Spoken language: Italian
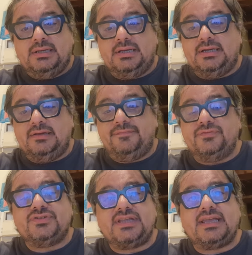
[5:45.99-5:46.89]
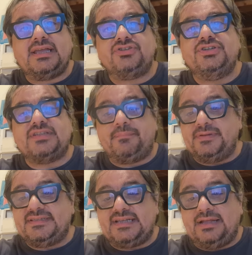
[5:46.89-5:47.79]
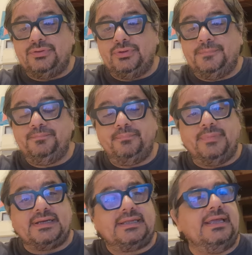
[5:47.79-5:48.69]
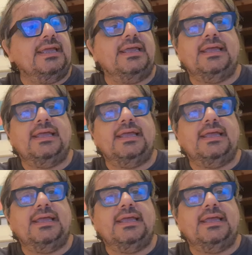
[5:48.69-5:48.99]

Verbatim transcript: Eh, Fonseca ci sta pensando perché